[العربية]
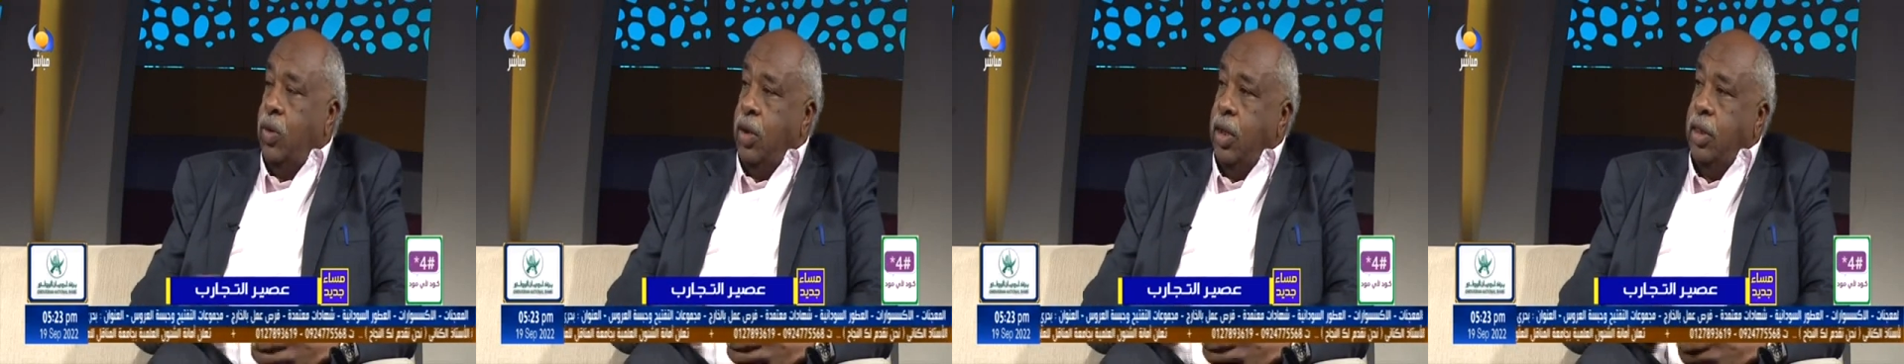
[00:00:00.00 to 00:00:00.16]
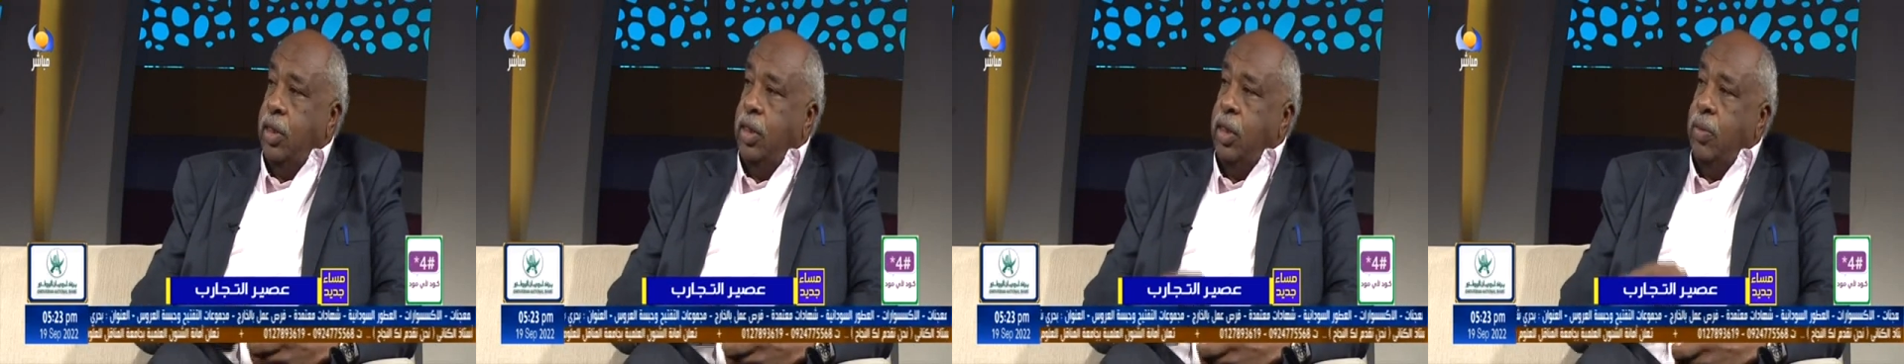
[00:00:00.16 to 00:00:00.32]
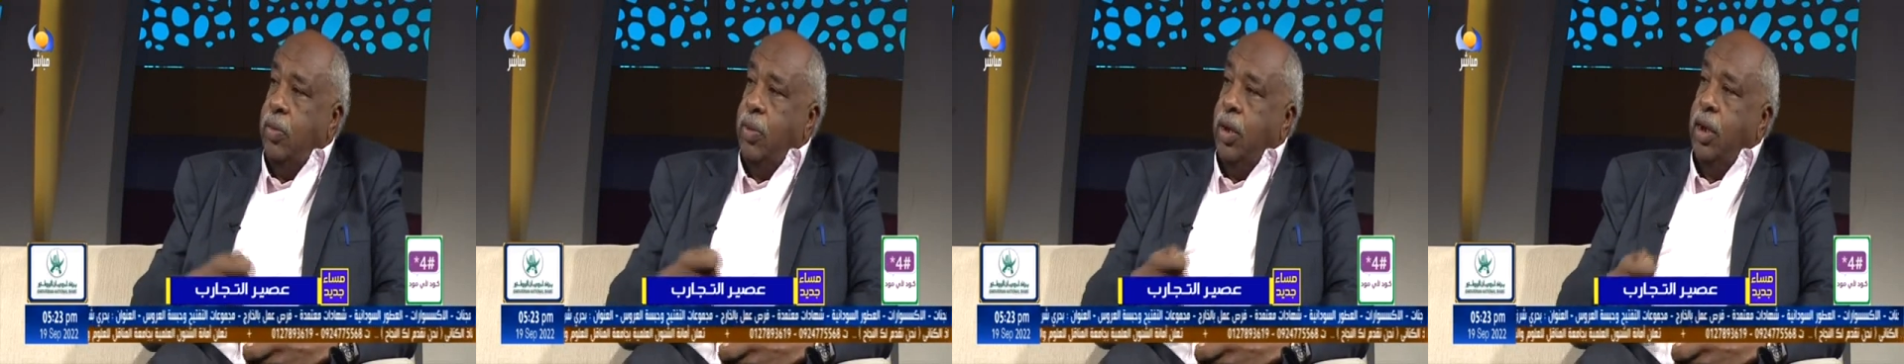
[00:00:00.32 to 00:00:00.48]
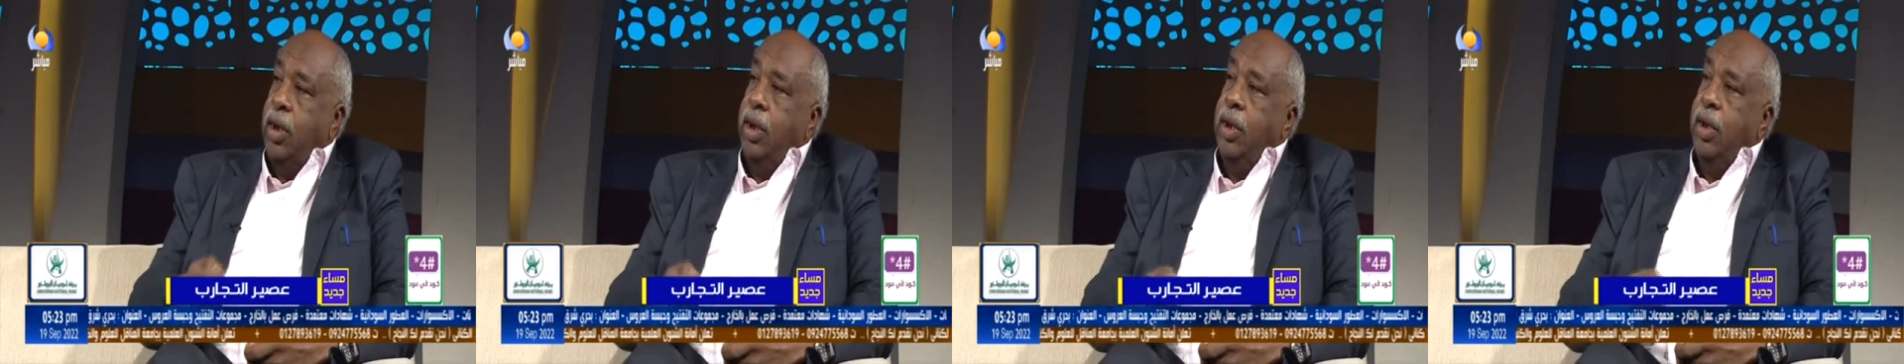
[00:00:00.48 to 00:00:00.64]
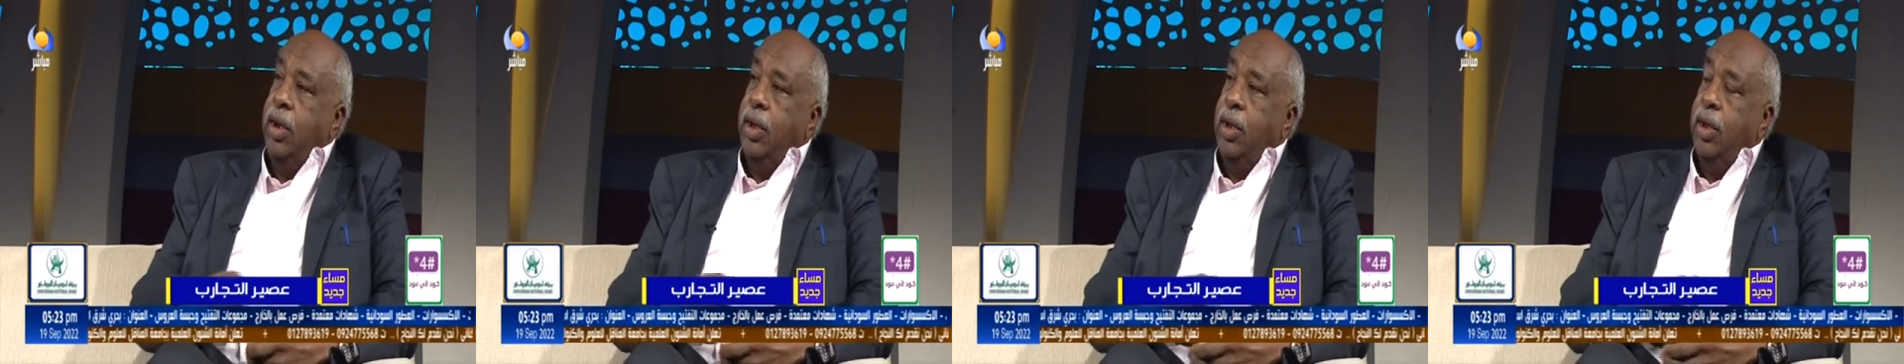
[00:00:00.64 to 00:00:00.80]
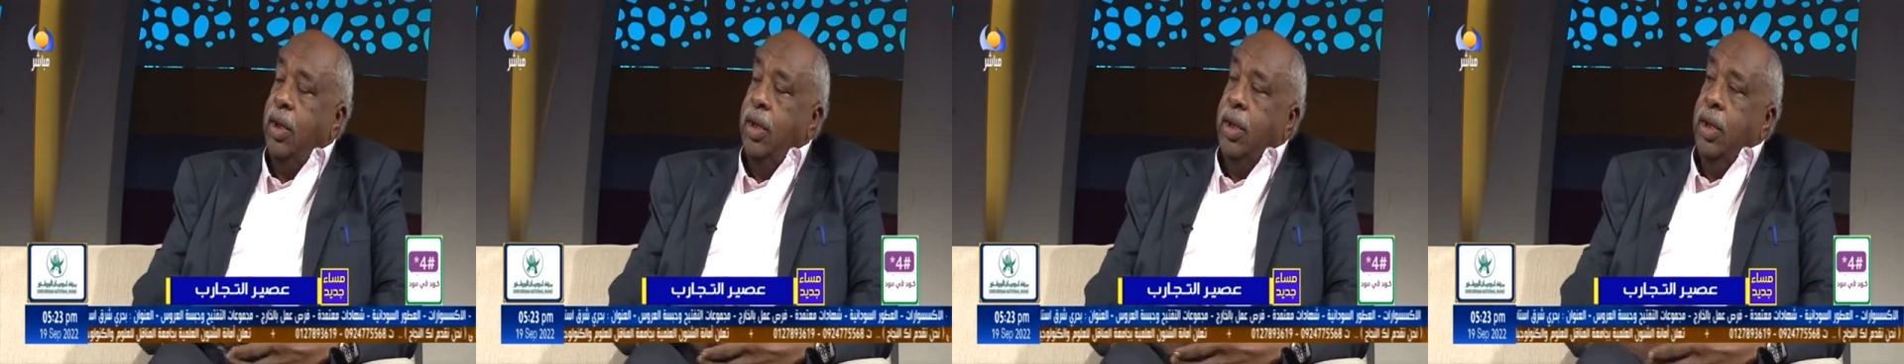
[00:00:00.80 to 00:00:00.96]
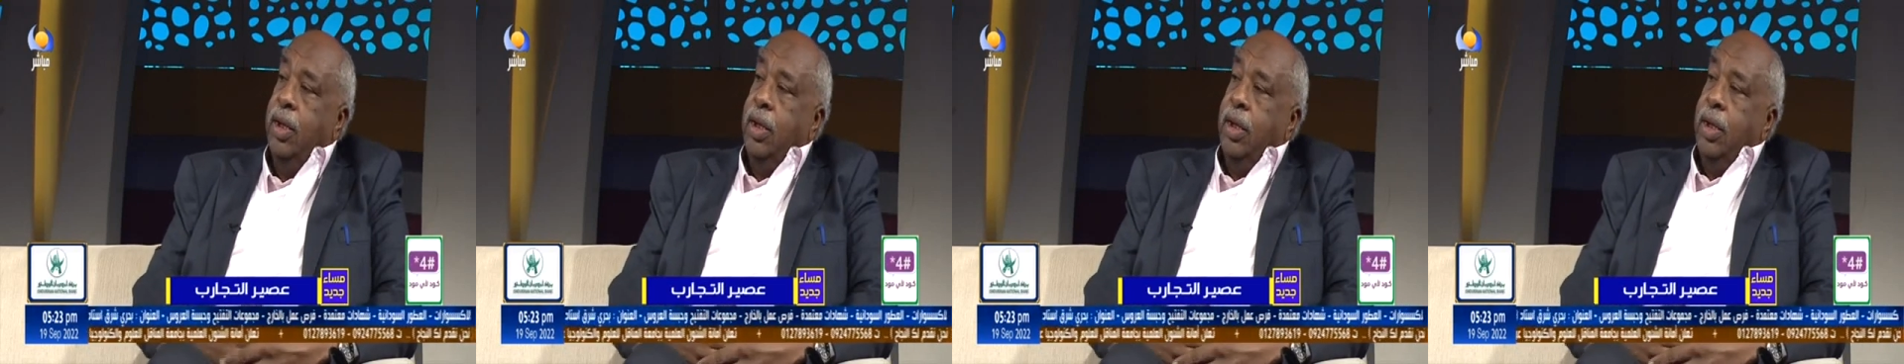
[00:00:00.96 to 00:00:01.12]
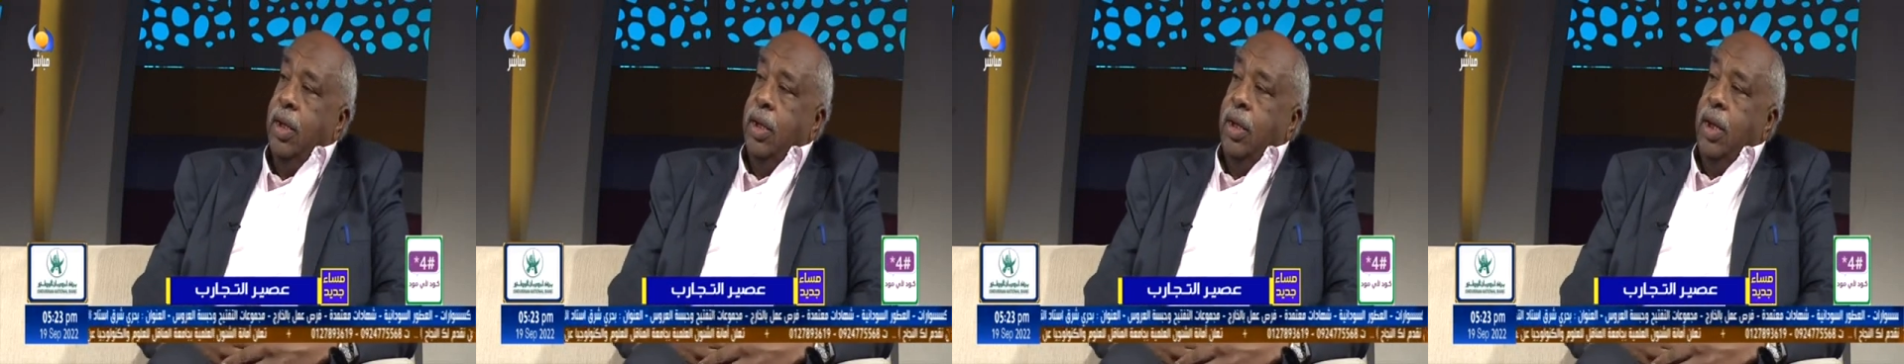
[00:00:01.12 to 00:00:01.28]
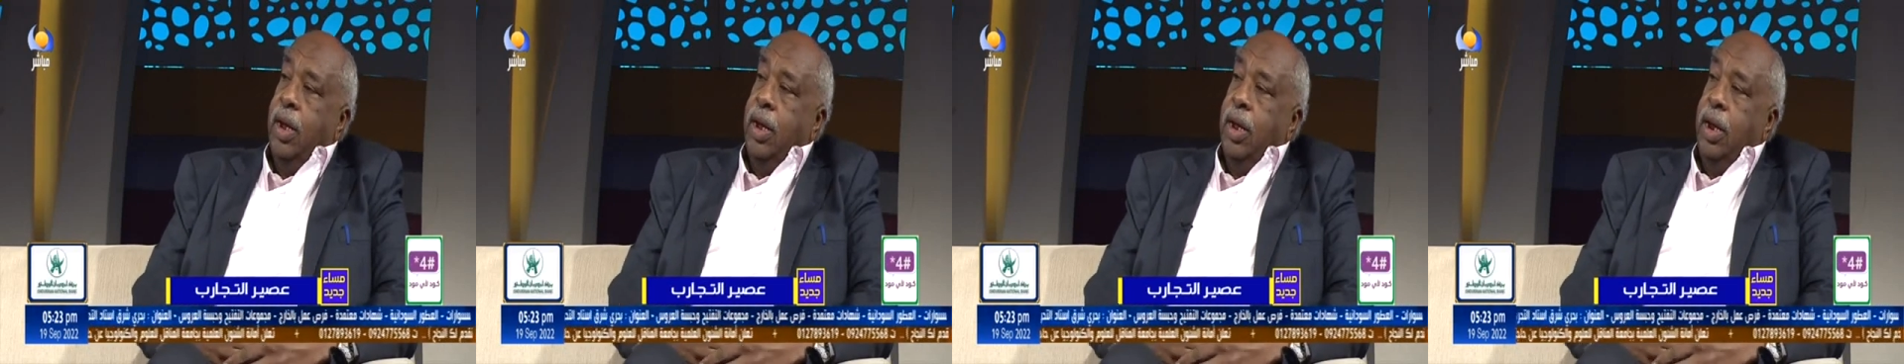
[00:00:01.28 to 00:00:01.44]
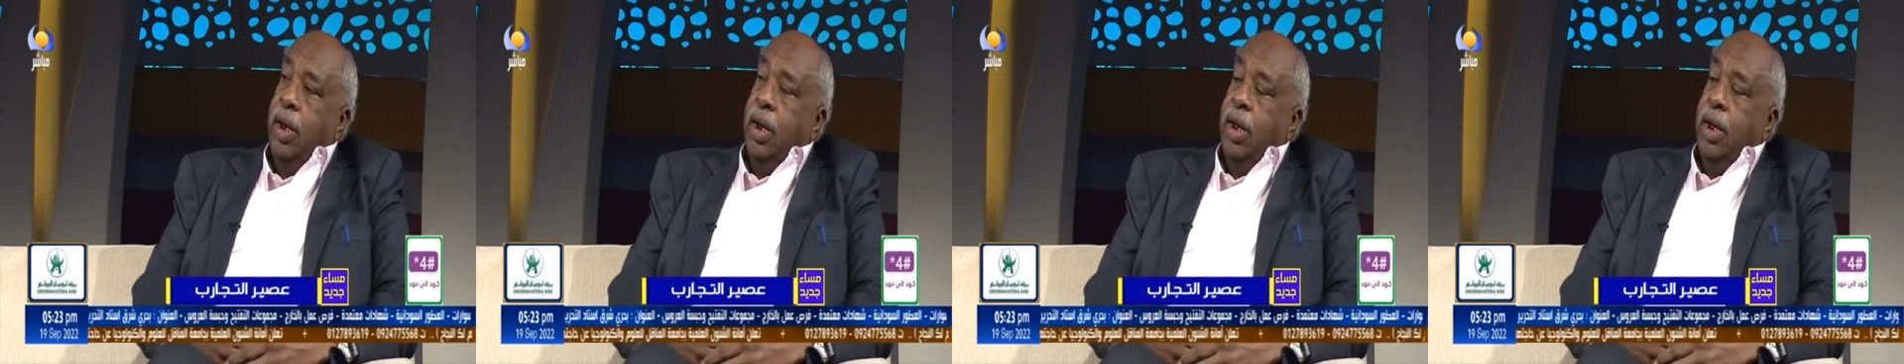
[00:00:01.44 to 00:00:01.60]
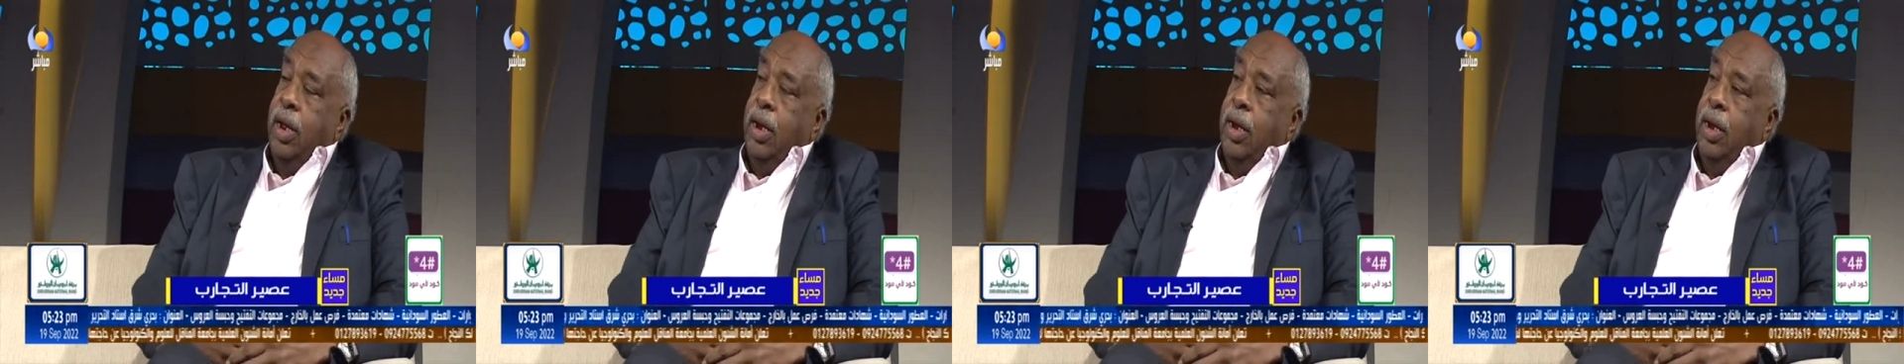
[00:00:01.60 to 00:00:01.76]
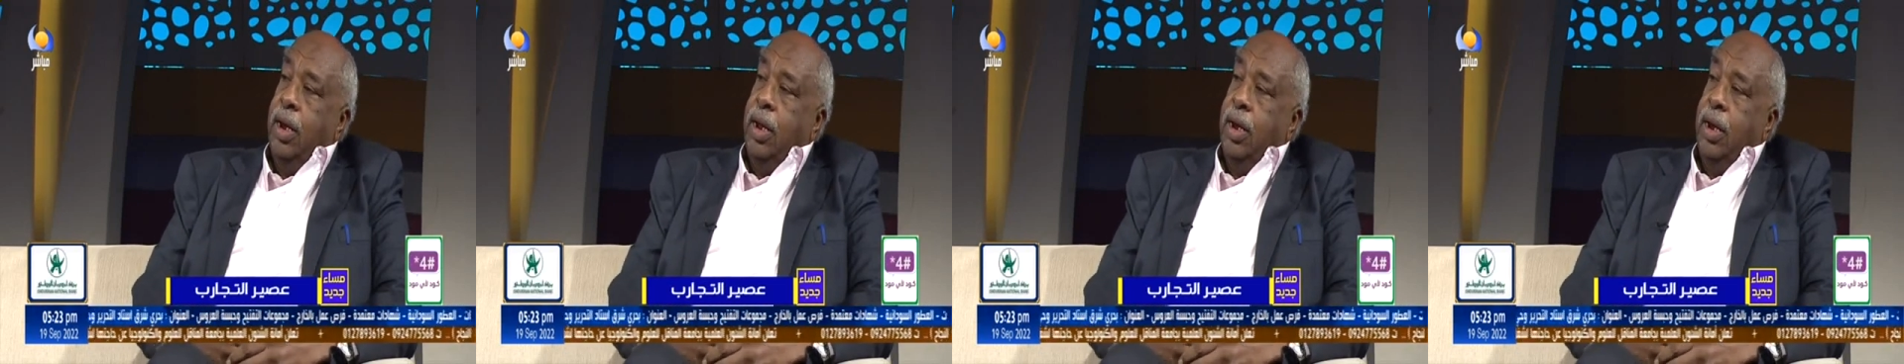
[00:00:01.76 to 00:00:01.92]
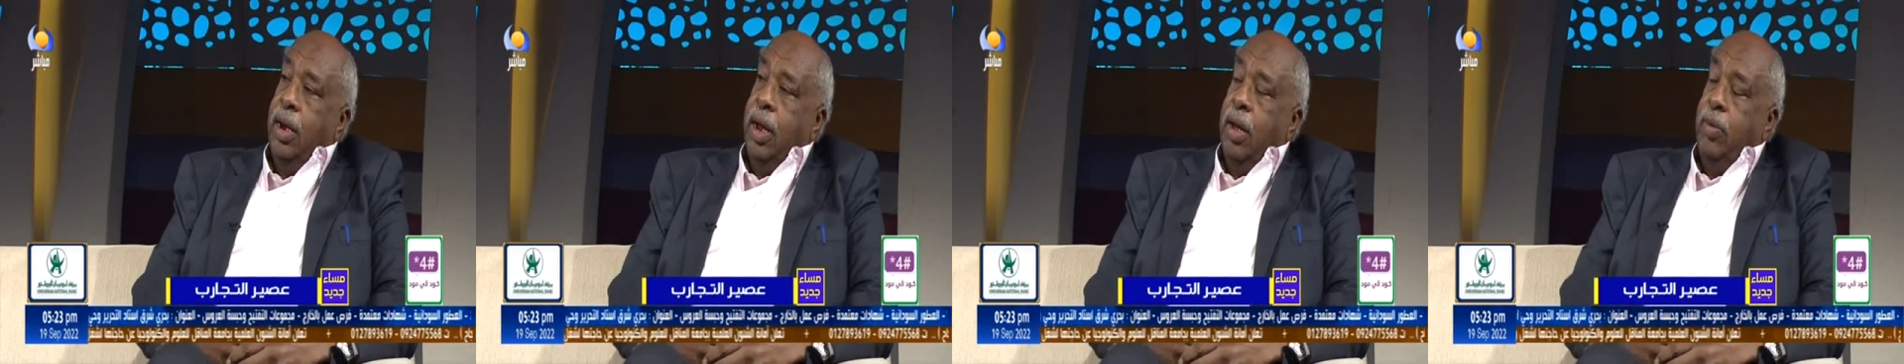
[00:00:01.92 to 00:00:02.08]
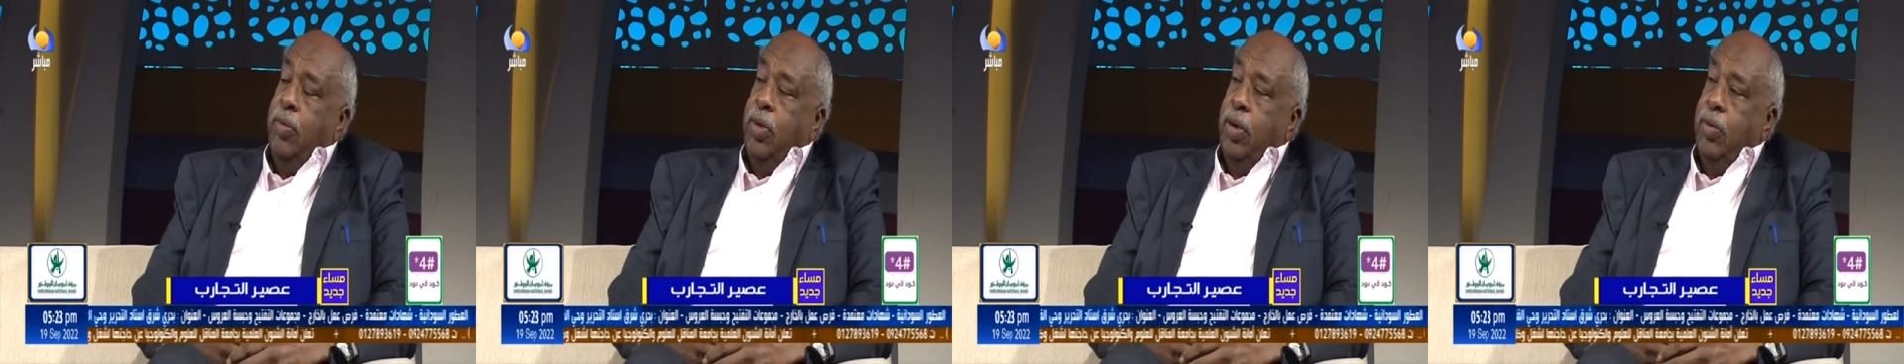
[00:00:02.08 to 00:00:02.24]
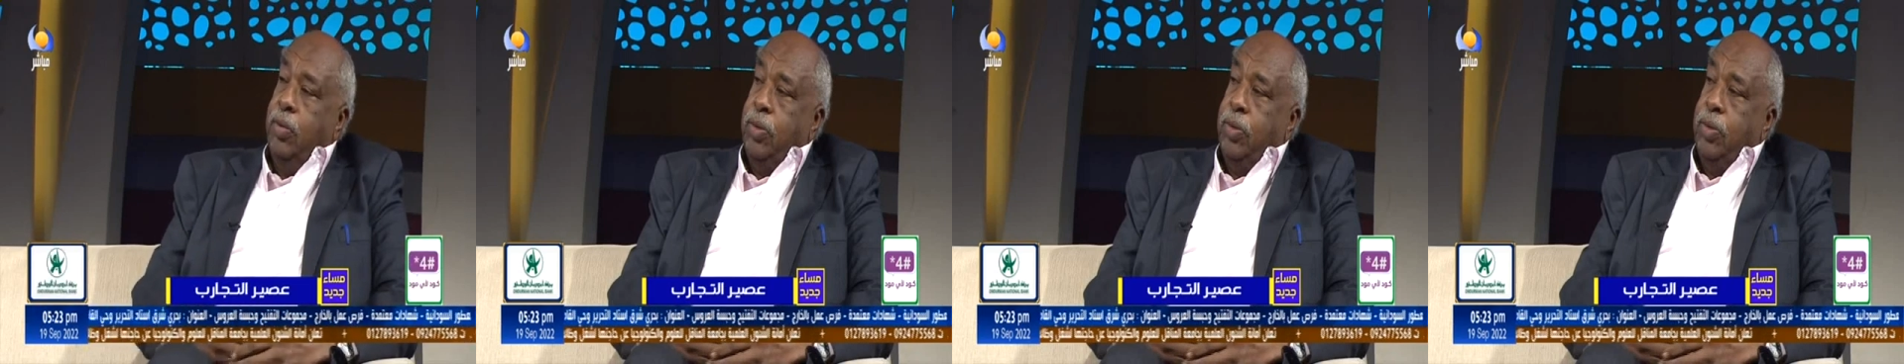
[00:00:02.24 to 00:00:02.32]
تقدم العمل